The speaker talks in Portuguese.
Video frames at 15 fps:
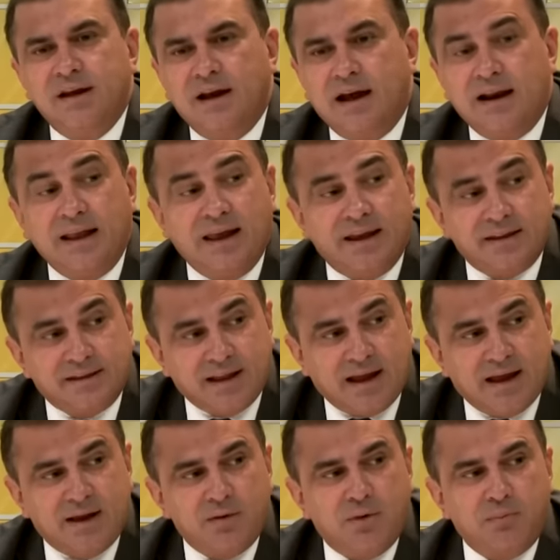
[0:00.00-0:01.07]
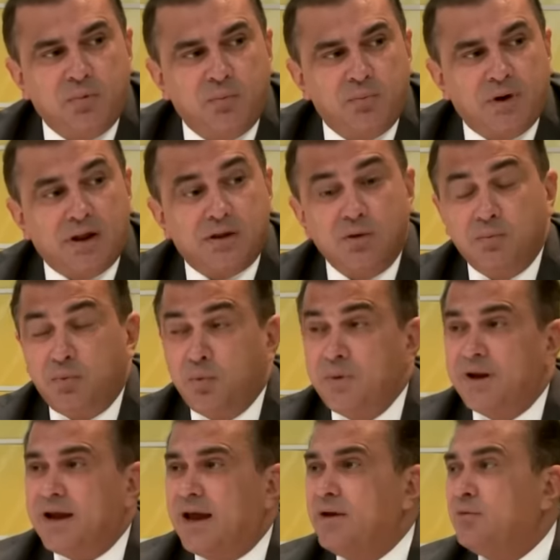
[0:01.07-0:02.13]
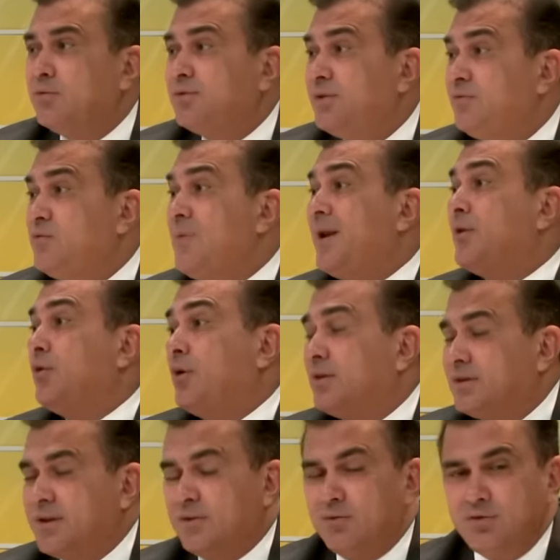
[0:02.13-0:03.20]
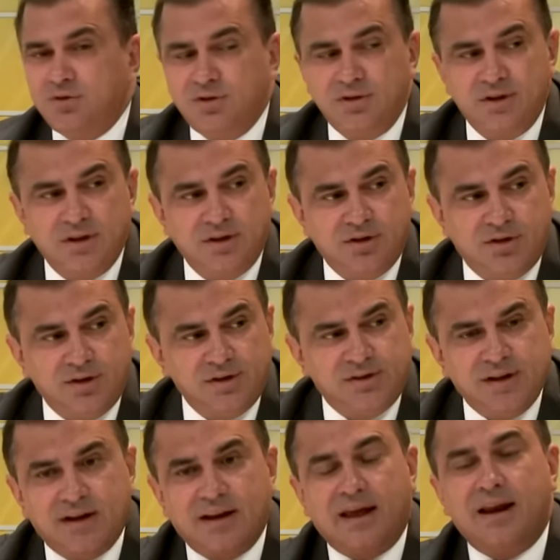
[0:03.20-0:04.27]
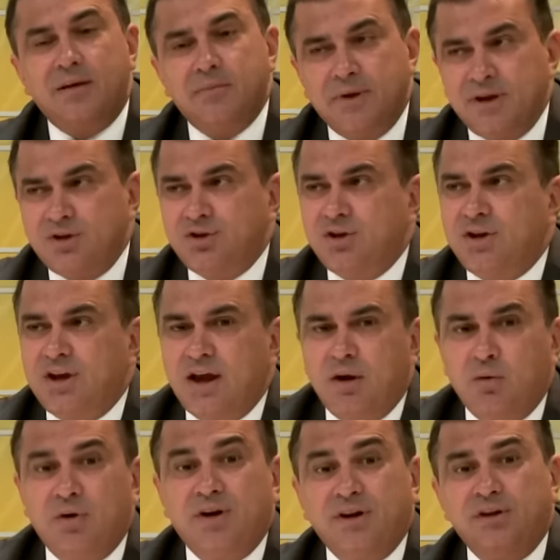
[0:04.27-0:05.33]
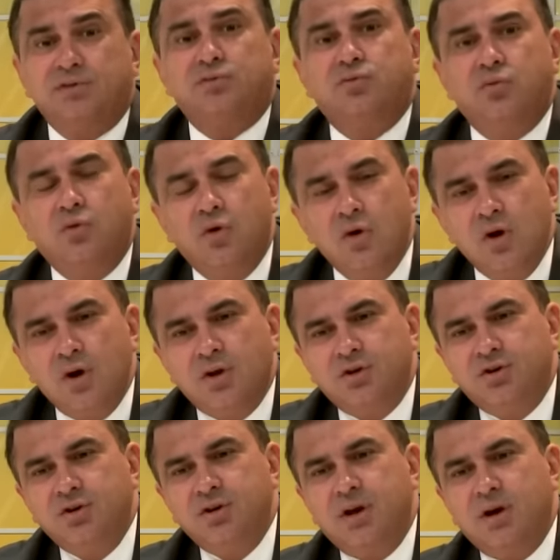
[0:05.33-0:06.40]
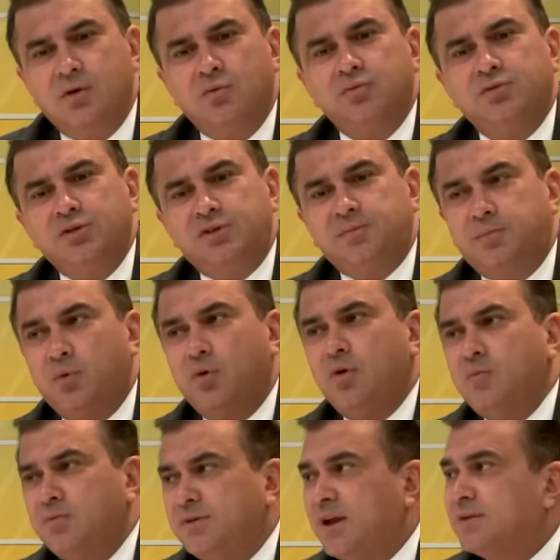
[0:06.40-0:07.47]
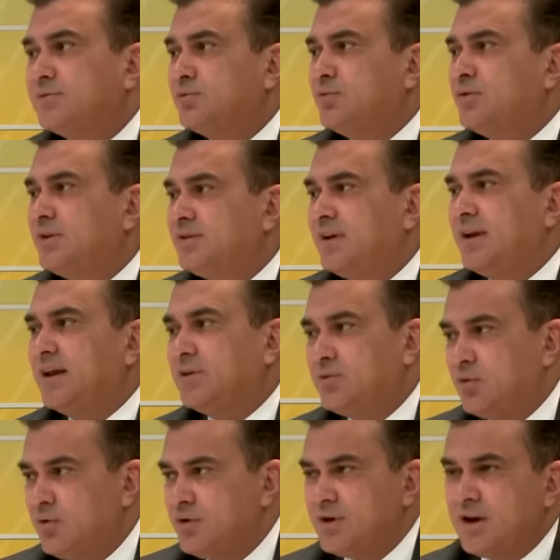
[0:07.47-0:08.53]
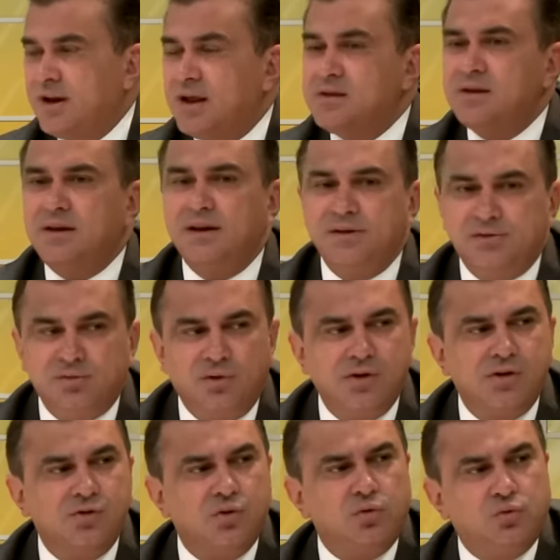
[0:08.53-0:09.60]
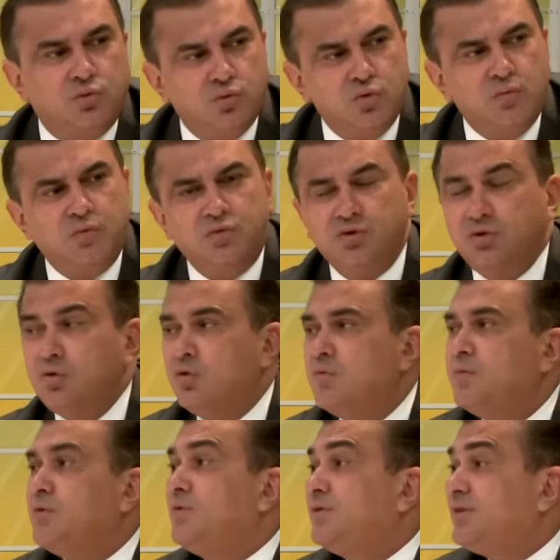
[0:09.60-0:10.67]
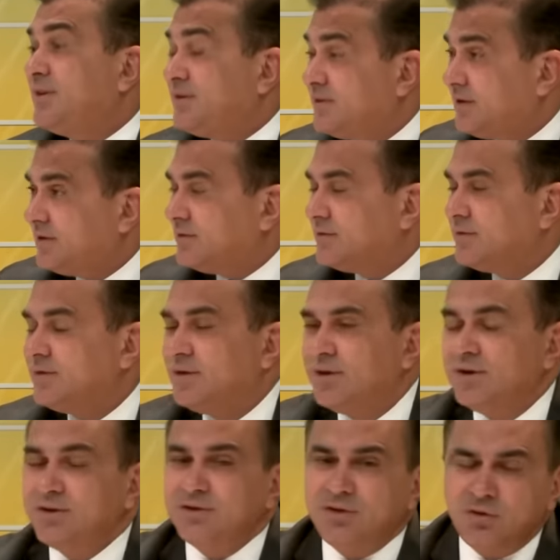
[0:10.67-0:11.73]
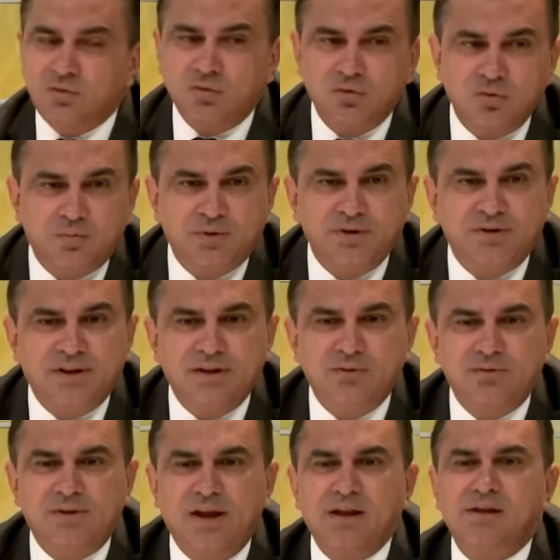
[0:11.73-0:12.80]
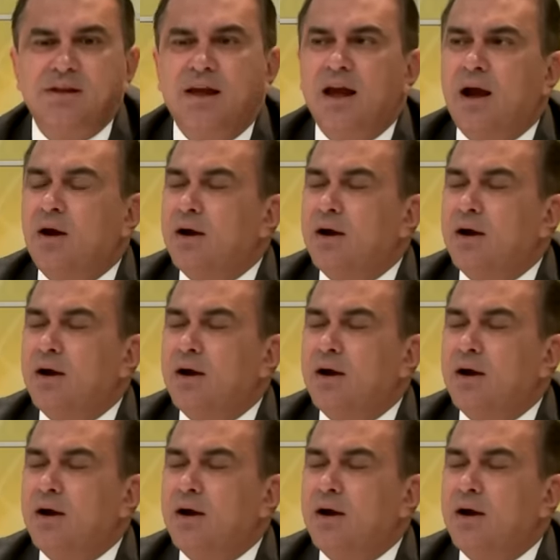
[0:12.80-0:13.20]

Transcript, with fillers: alertaram a população, publicaram inclusive uma nota onde dizem claramente que há o risco de não dispormos das urnas eletrônicas nas eleições de outubro de 2016. Segundo o presidente do TSE,